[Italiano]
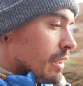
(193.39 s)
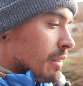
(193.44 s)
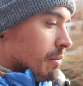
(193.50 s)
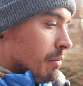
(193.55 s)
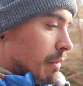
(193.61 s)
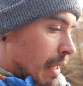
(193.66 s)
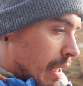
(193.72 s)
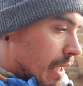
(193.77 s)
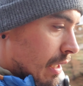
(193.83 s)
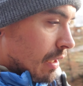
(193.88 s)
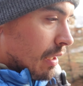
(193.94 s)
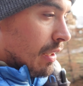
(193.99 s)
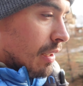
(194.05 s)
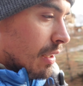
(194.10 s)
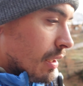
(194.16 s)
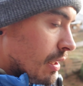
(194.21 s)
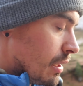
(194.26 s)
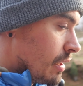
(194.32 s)
ma
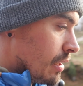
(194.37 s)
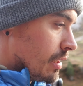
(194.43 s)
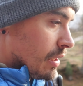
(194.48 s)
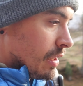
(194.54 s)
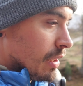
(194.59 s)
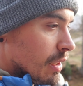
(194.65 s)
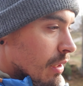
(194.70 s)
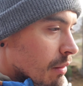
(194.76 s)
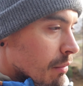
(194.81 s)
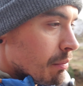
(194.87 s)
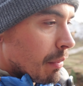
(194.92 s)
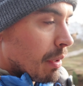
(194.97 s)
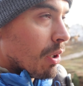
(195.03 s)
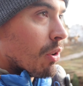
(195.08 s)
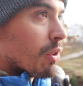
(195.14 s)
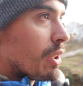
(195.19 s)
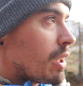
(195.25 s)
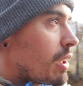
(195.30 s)
me
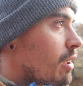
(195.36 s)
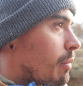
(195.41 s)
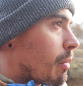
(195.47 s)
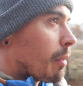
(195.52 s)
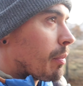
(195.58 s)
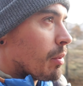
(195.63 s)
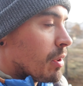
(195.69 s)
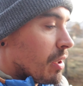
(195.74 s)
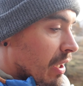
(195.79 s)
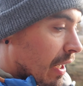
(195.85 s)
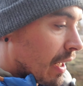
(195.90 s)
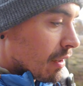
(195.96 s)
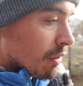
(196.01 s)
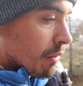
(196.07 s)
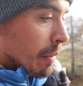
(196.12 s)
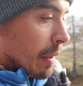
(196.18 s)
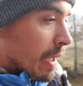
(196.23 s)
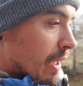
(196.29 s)
lo dico proprio
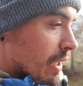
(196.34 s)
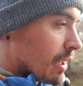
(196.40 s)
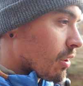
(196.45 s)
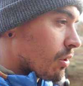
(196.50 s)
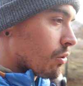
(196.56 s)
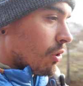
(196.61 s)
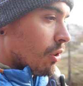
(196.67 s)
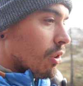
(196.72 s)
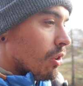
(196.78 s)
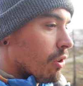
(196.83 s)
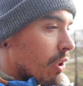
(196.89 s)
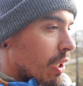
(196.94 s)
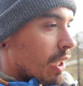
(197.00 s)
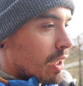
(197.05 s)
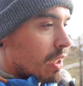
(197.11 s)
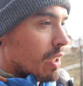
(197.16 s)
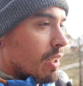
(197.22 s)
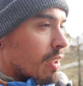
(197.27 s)
tirandomi anche da solo le
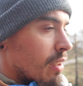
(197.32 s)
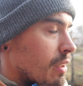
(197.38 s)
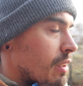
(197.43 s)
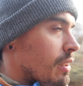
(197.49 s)
orecchie